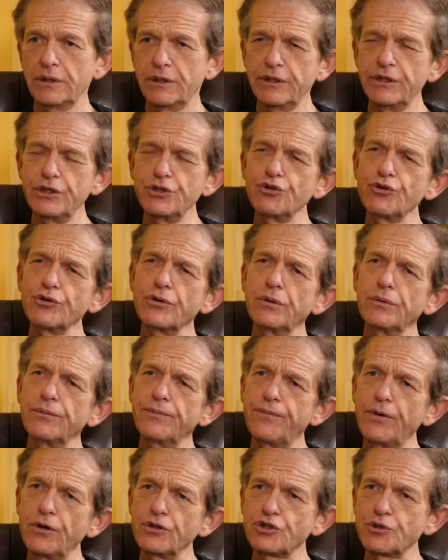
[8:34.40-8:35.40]
Il y a des gens qui ont une
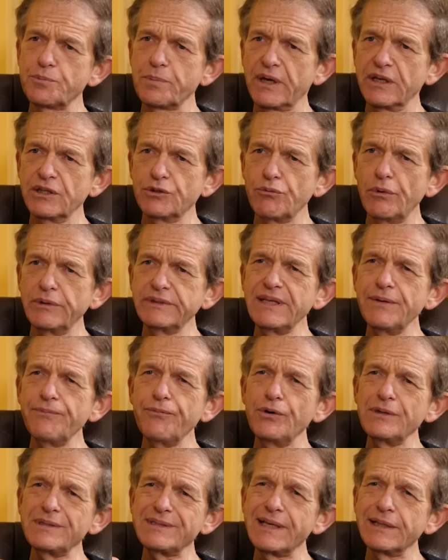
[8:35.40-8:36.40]
forte spiritualité. Il
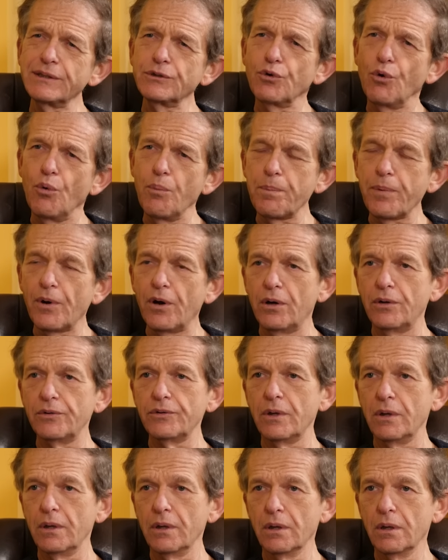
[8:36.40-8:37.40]
faut essayer de
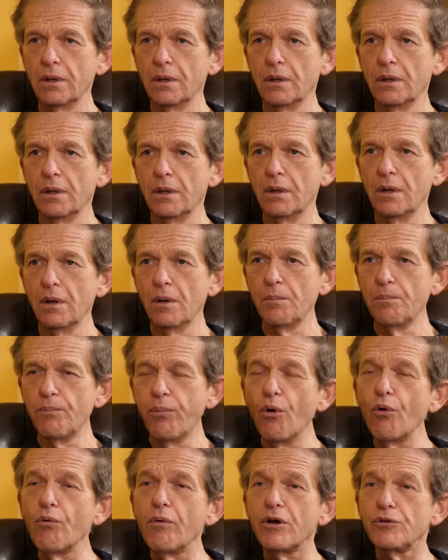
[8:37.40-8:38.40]
comprendre
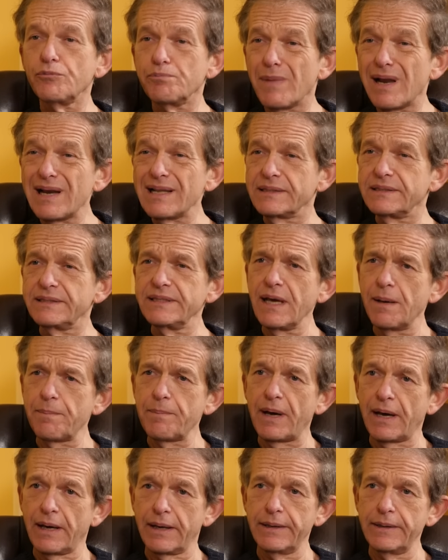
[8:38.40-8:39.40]
pourquoi une maladie
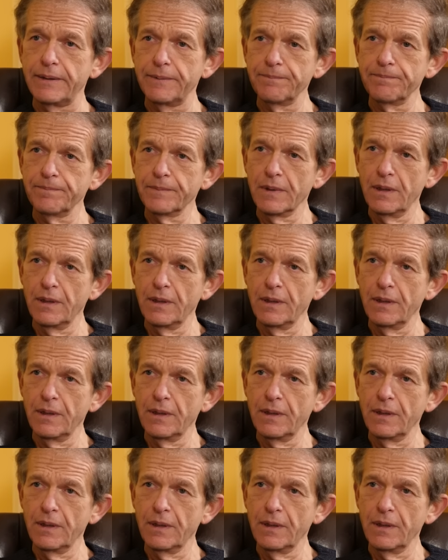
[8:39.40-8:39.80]
apparaît.